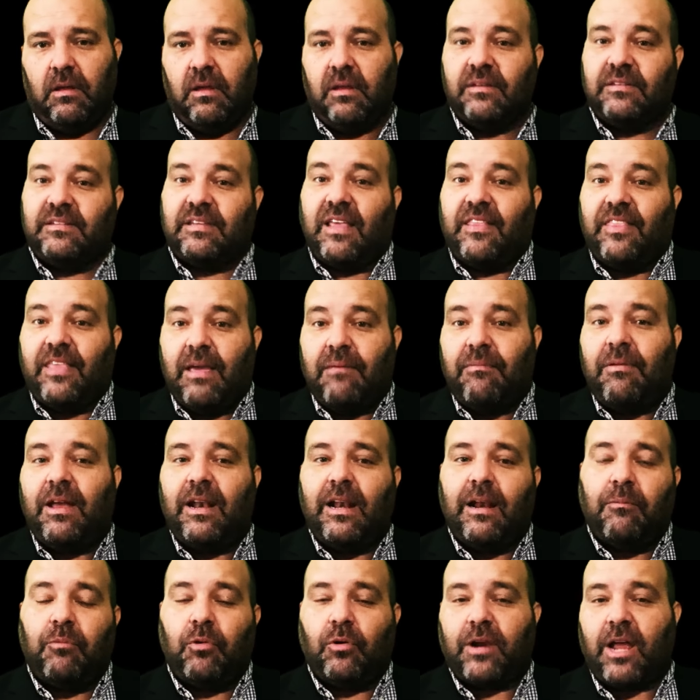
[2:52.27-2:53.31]
Se debe
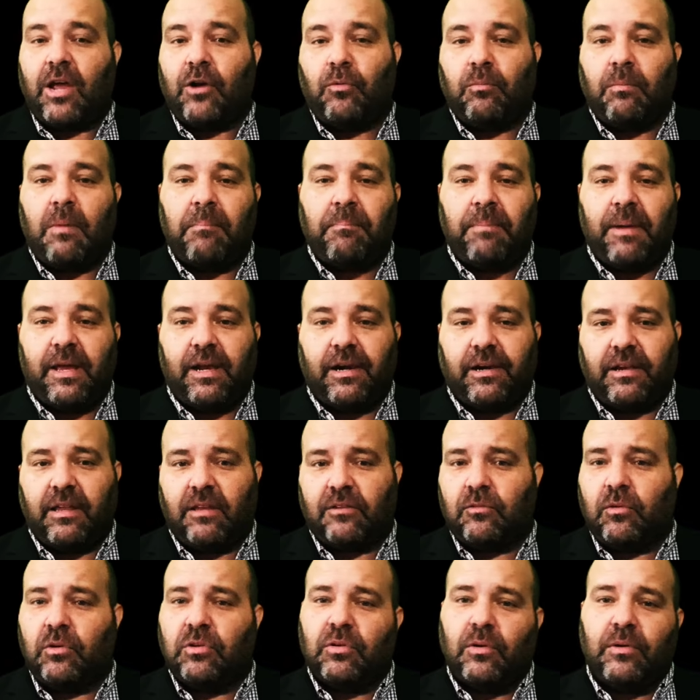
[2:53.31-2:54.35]
elaborar un mapa de
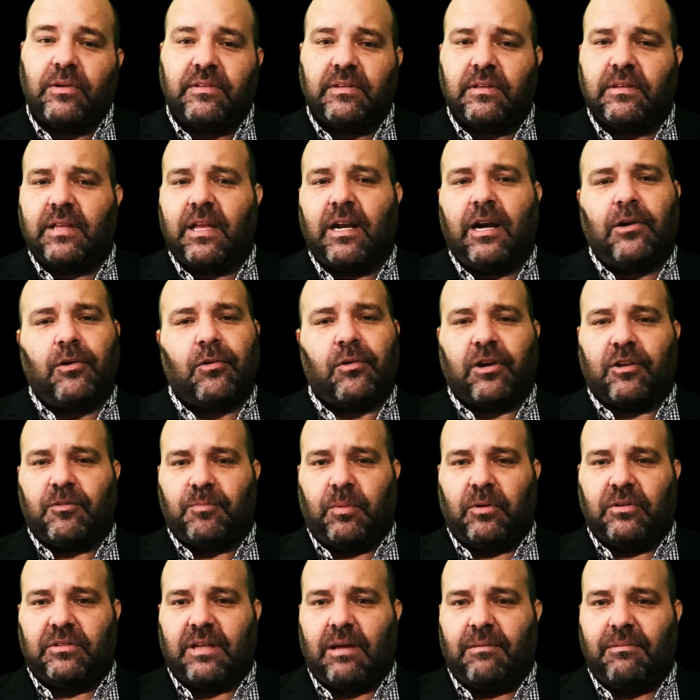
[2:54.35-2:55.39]
riesgo y solicitar a los
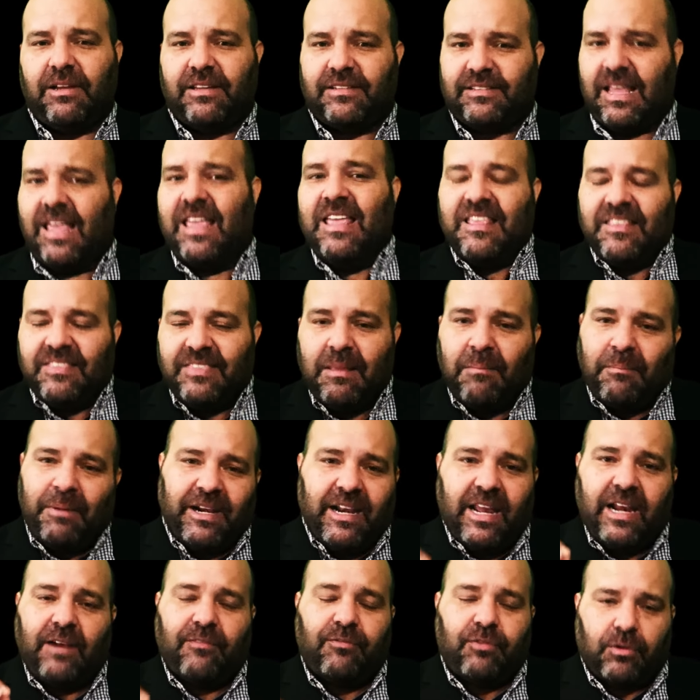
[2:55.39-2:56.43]
responsables, de
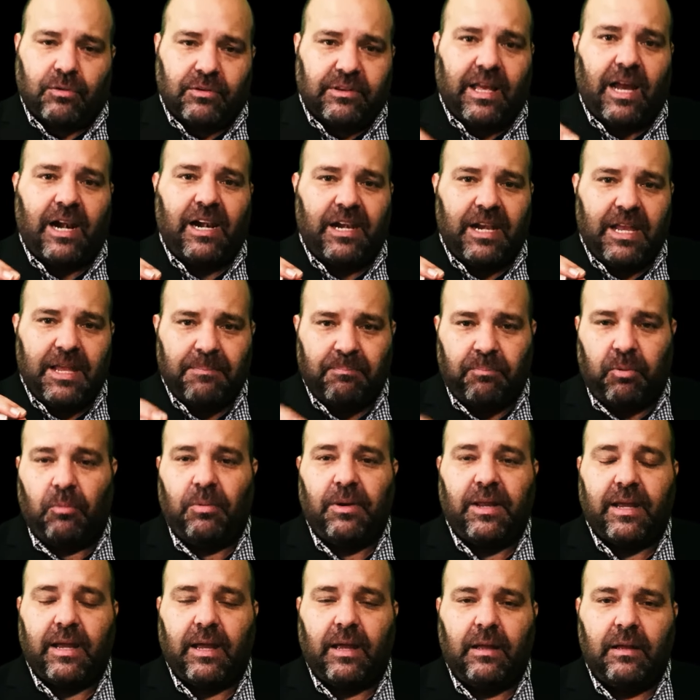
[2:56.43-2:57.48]
manera frontal y
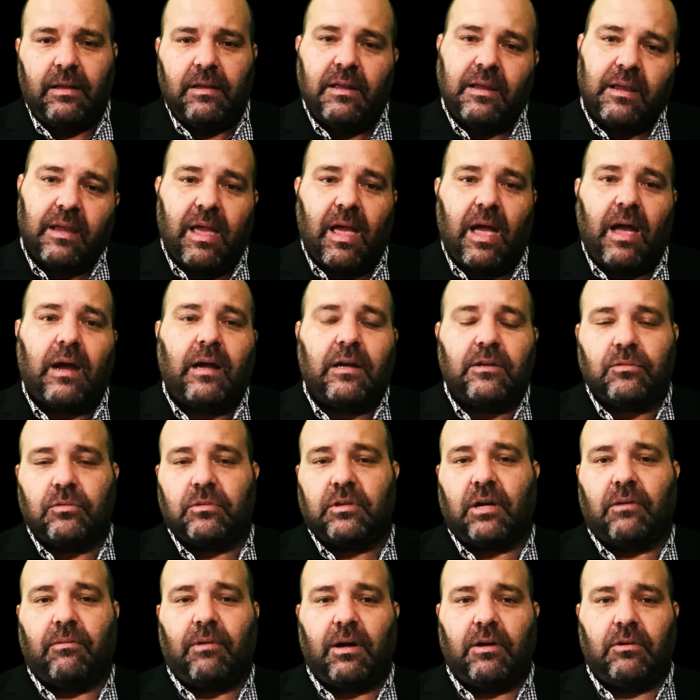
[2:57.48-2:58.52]
pública, que hagan su
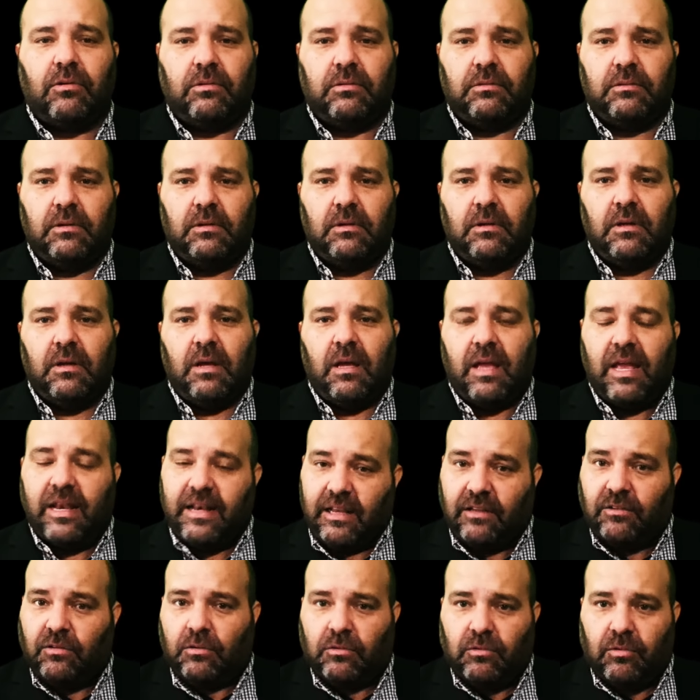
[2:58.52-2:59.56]
trabajo en
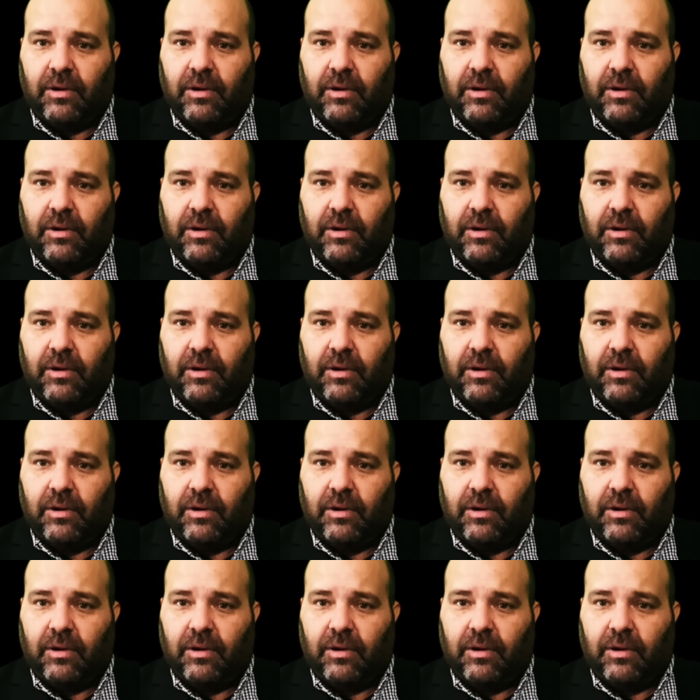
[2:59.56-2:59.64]
esos